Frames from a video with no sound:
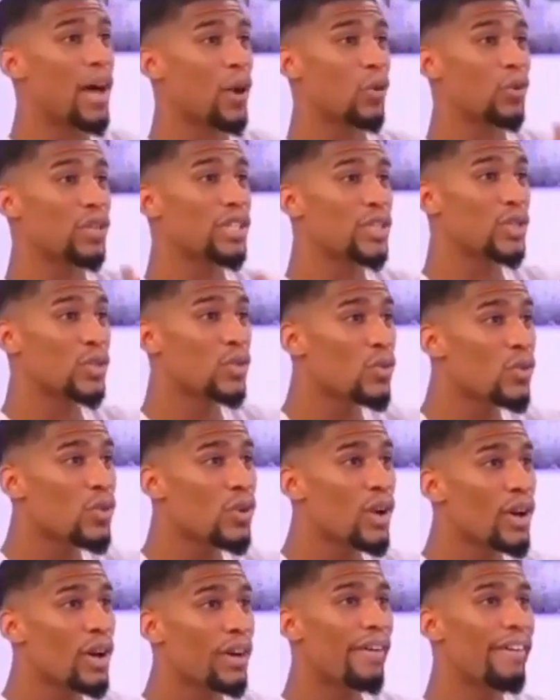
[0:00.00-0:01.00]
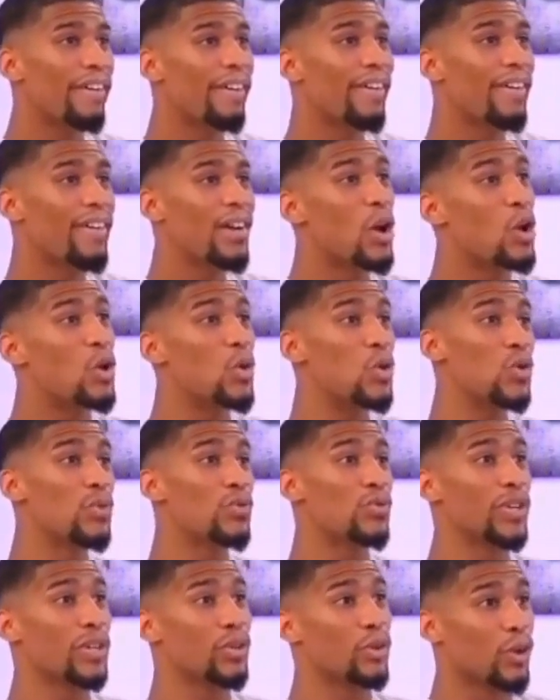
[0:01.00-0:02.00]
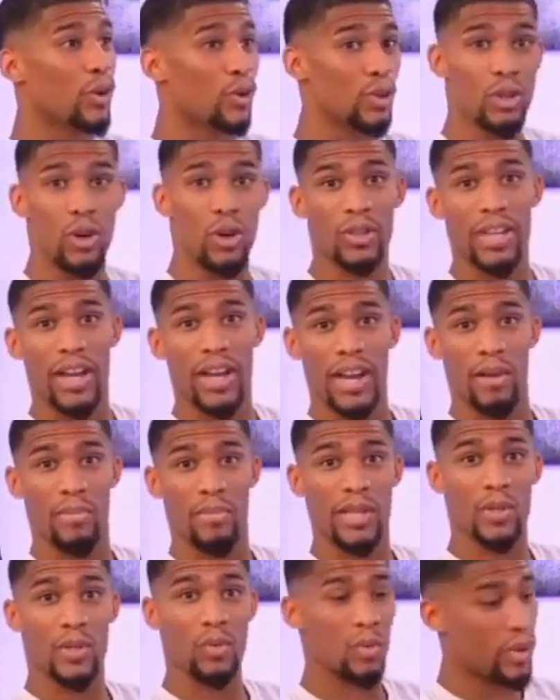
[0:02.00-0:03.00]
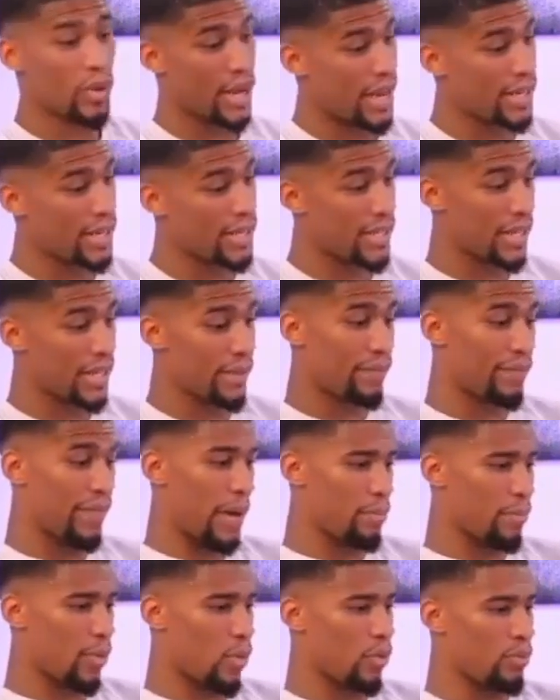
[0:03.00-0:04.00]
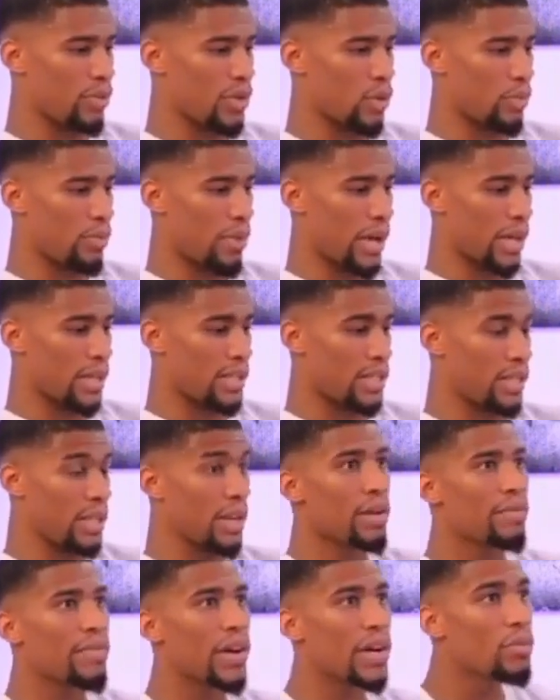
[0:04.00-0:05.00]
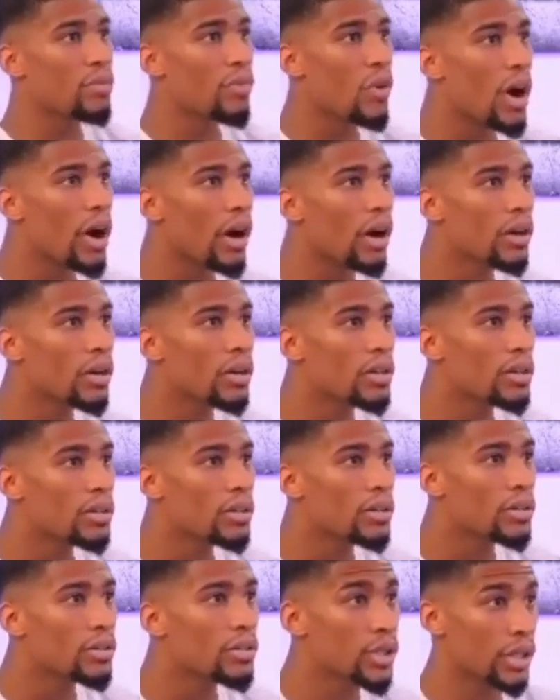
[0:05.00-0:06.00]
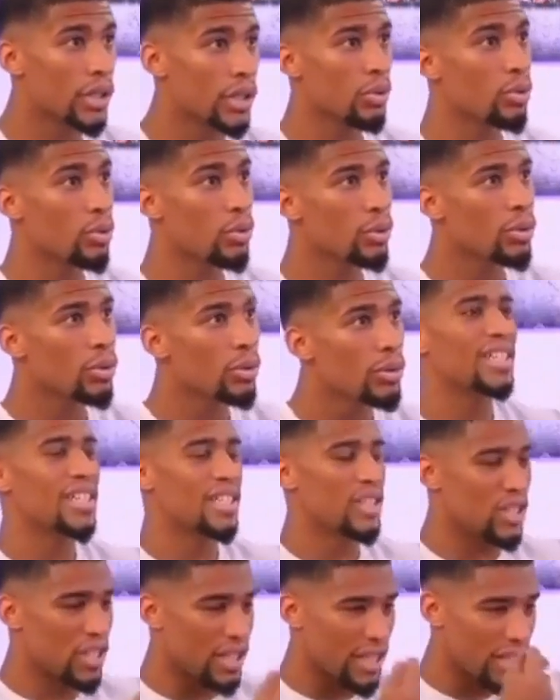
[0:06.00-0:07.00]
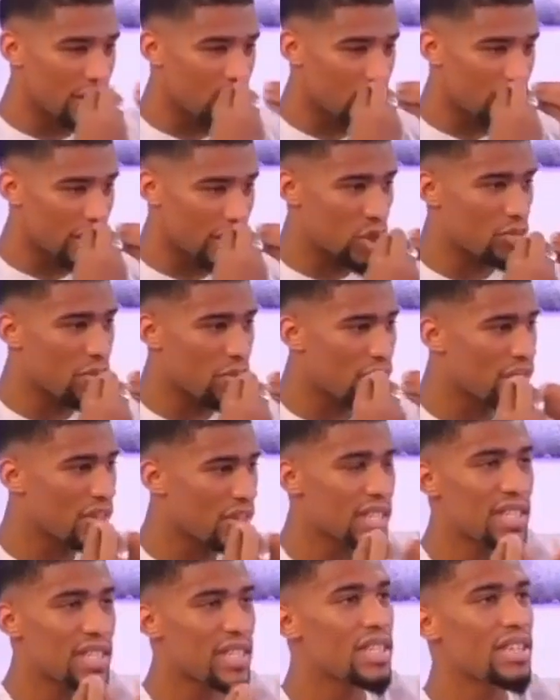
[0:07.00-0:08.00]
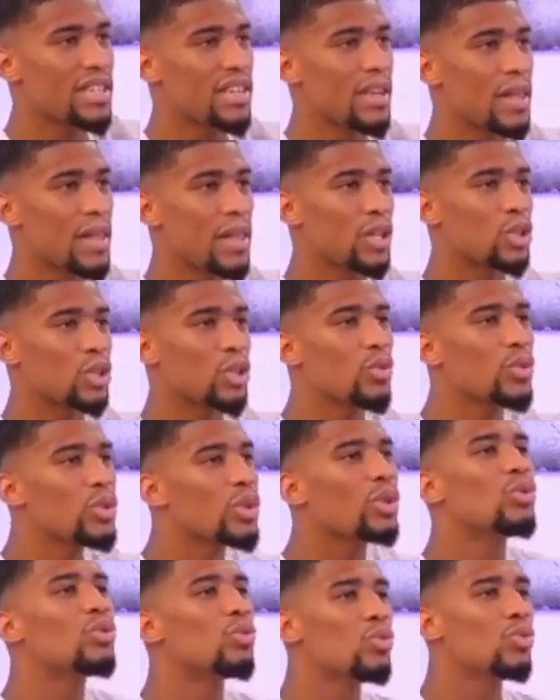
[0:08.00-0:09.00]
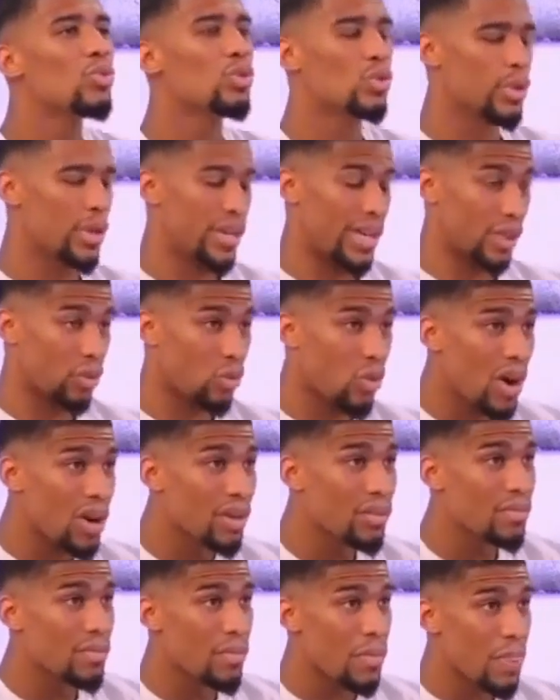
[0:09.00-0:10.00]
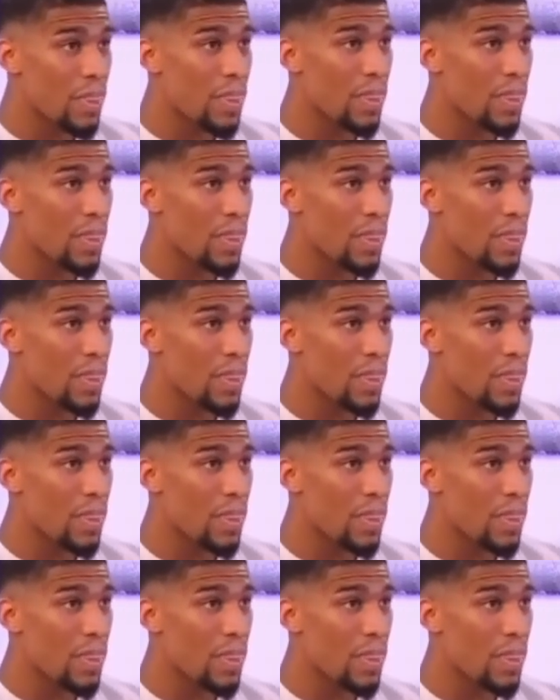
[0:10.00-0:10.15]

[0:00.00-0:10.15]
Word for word: par la religion, euh, le fait que quand je rentrais à la maison, elle lisait Femme promise au paradis, fallait me voir. J'étais bu. Et, et, en fait, je m'investis. Je lui donne tout. Je lui donne un toit.